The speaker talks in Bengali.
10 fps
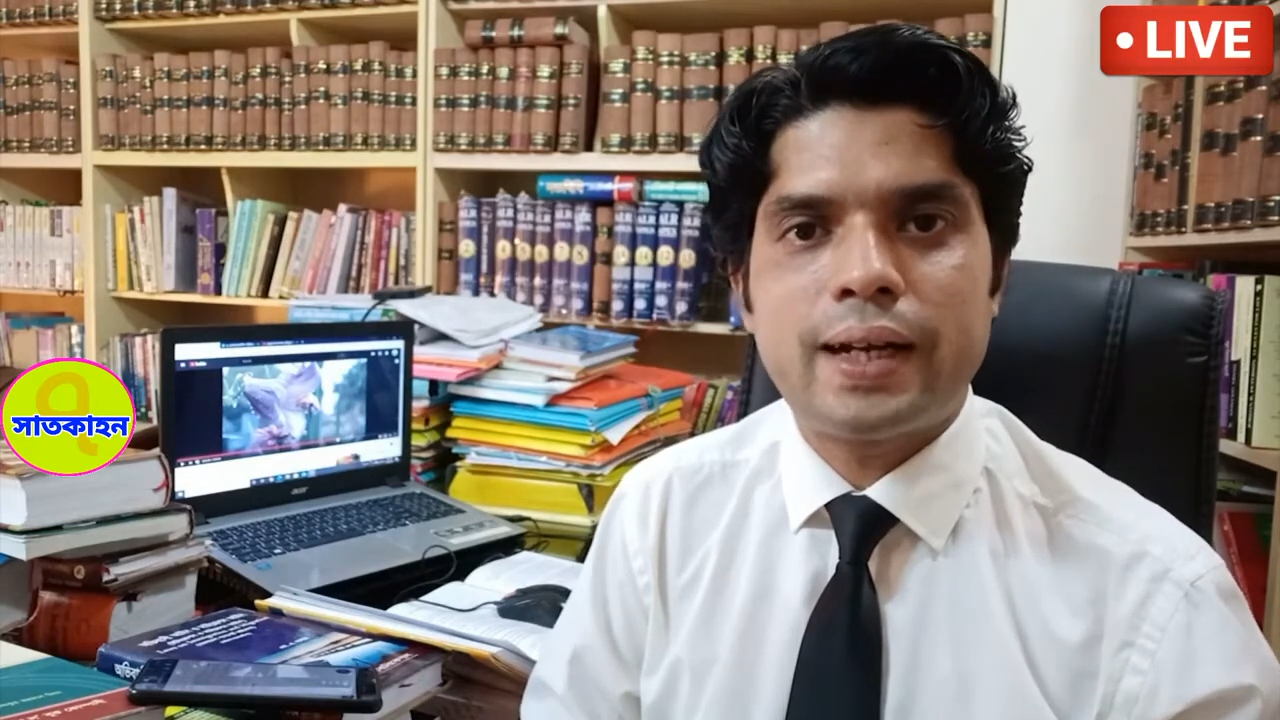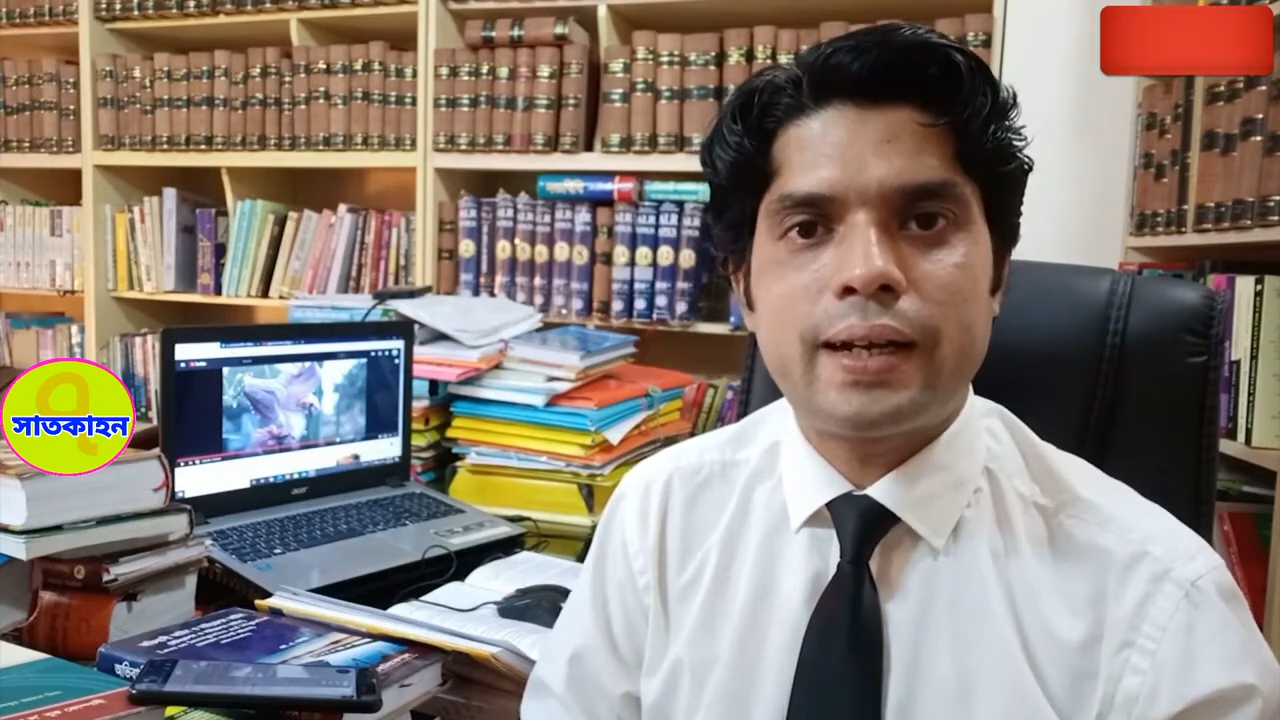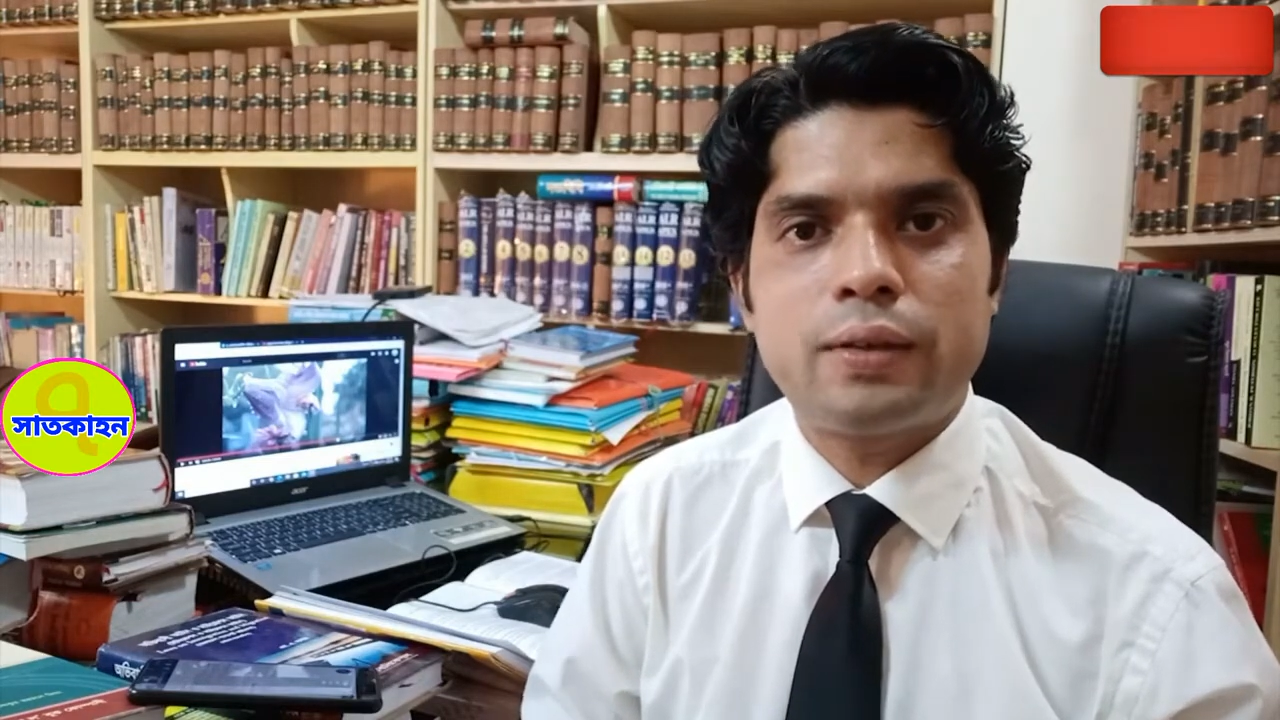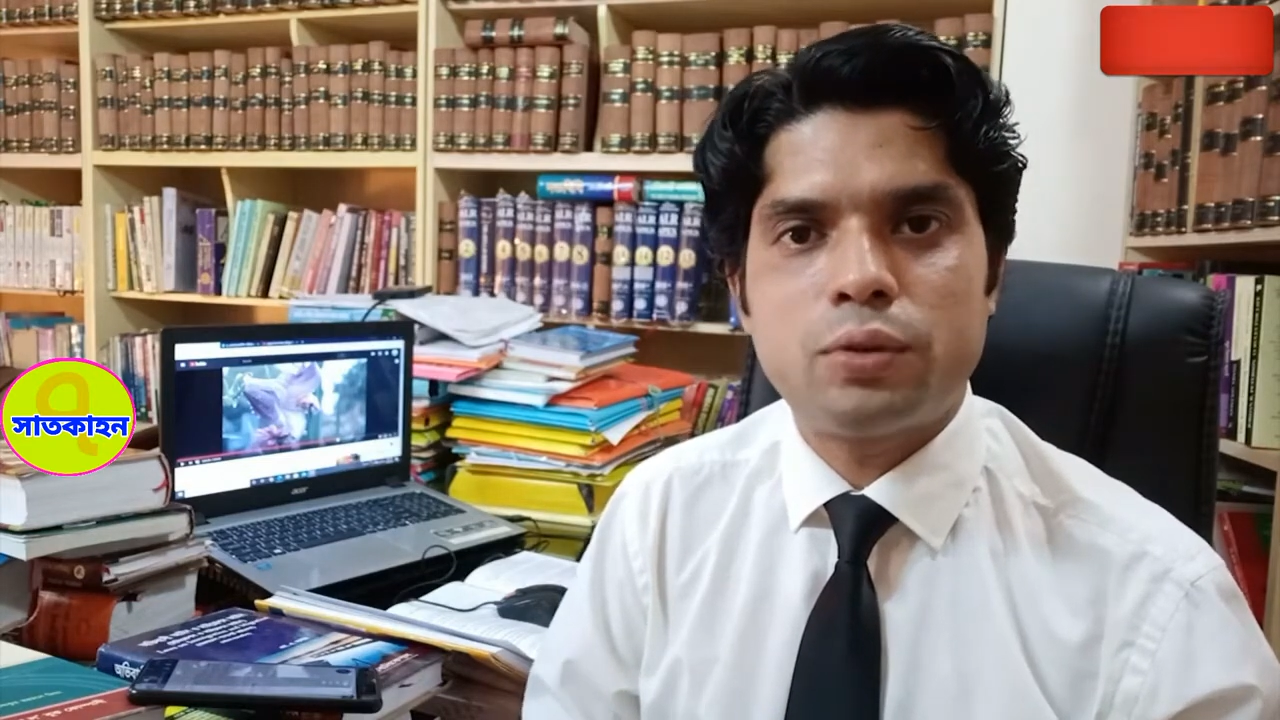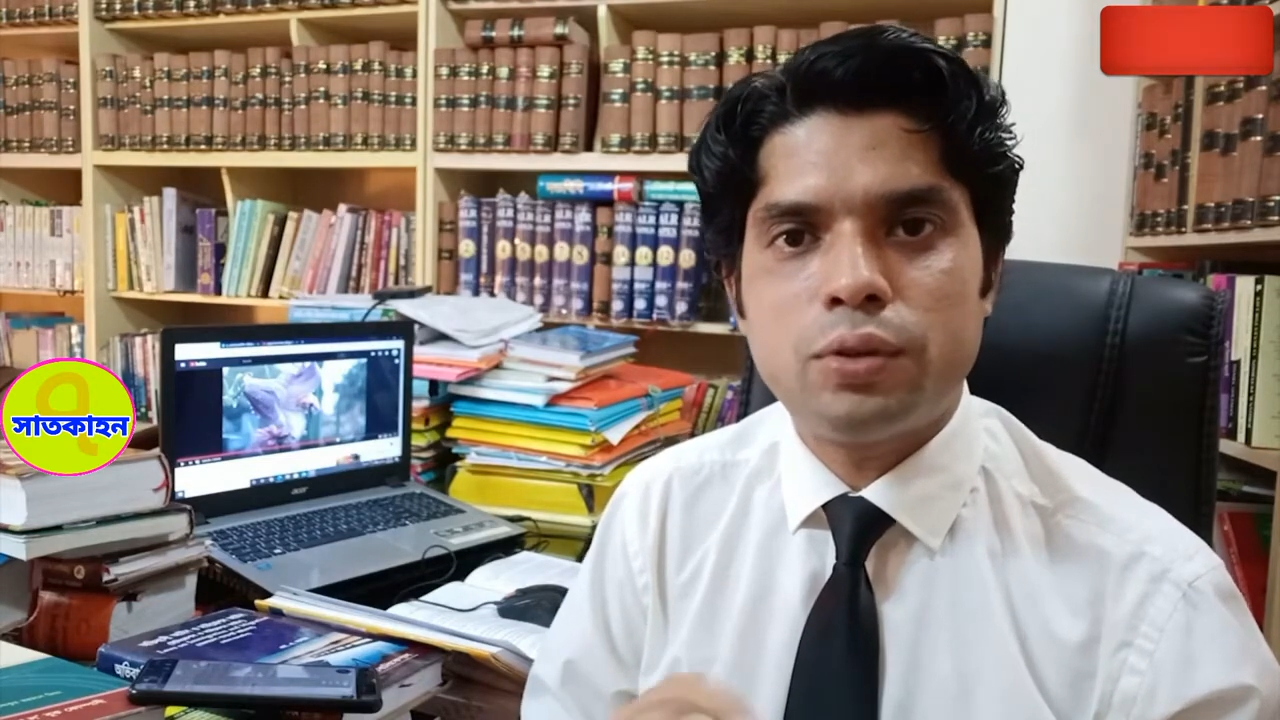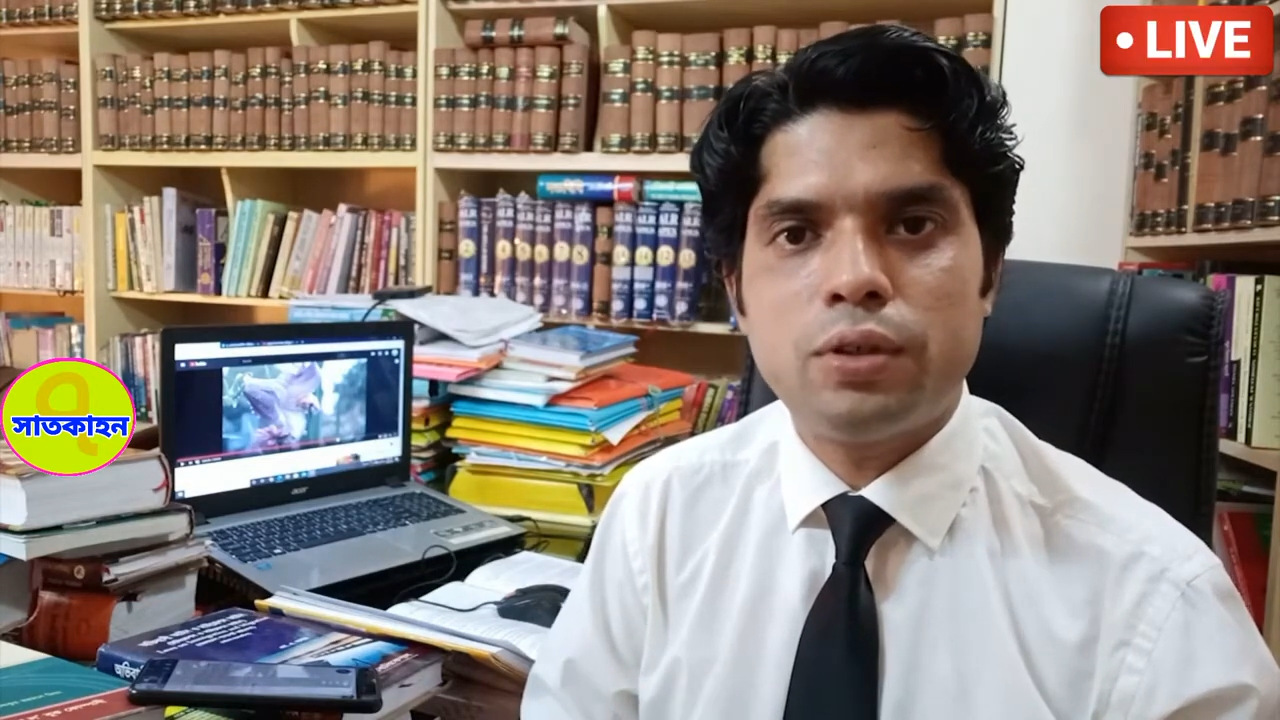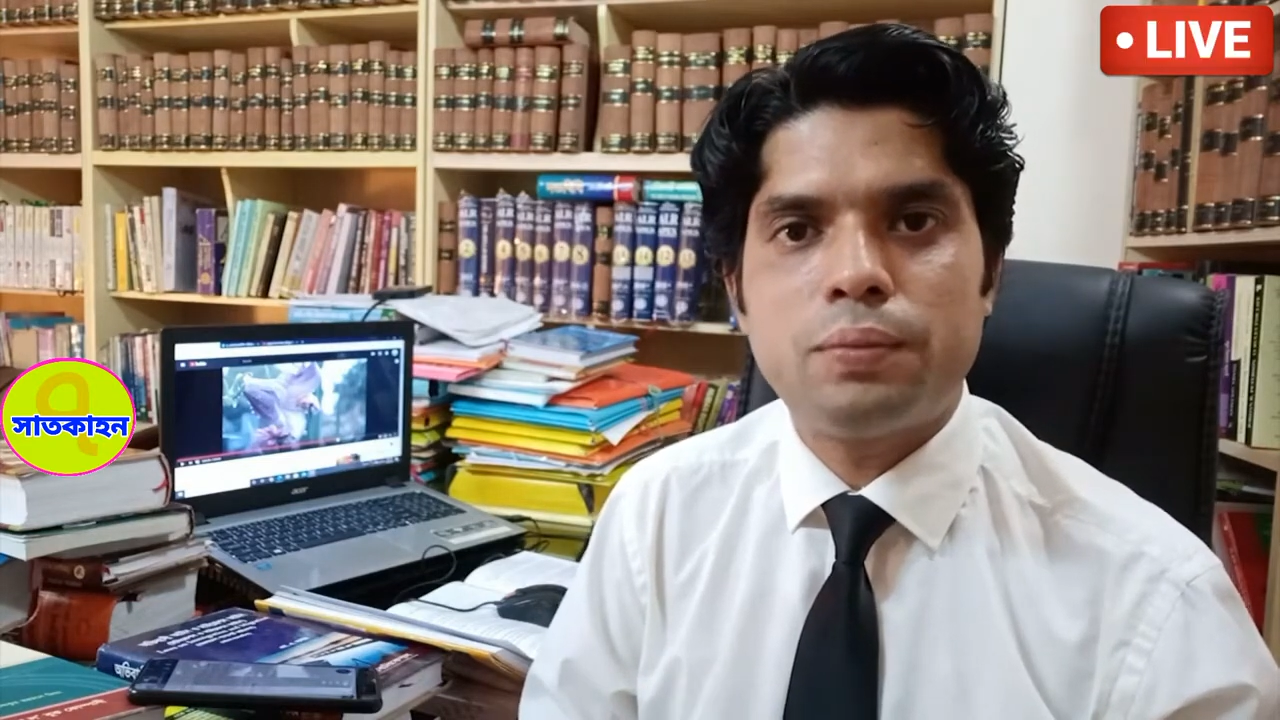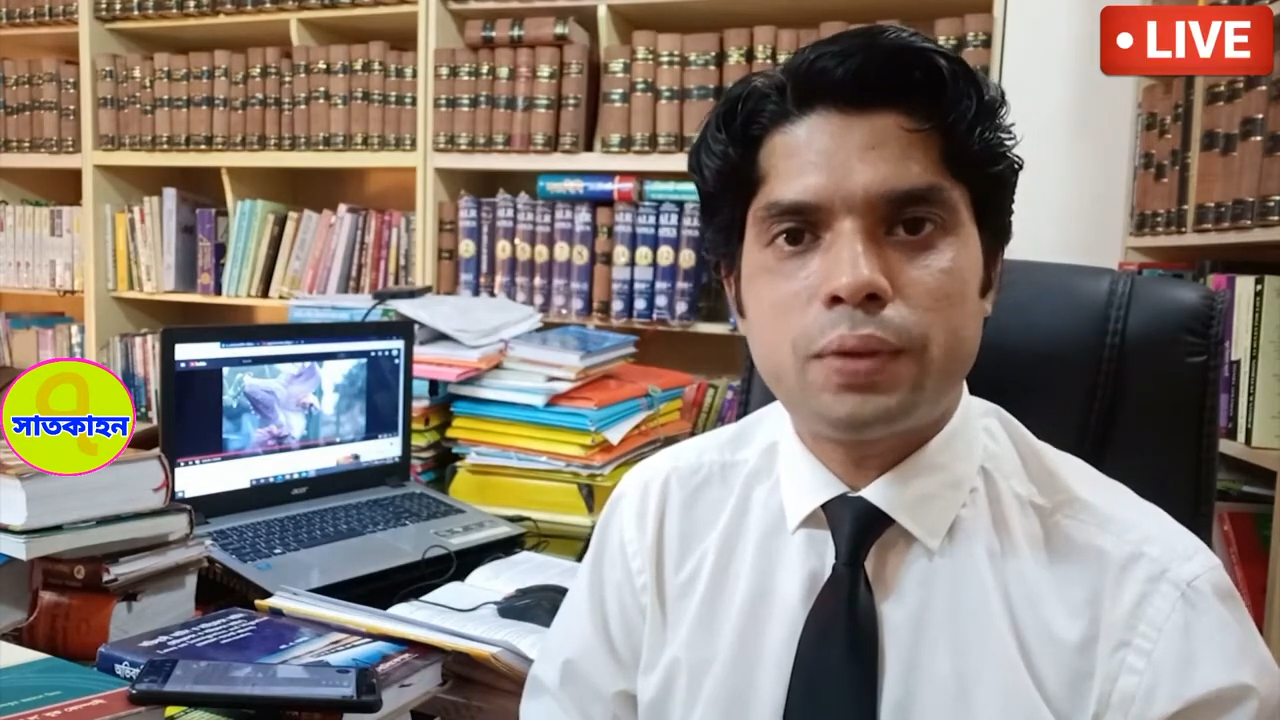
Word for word: ধারার দুই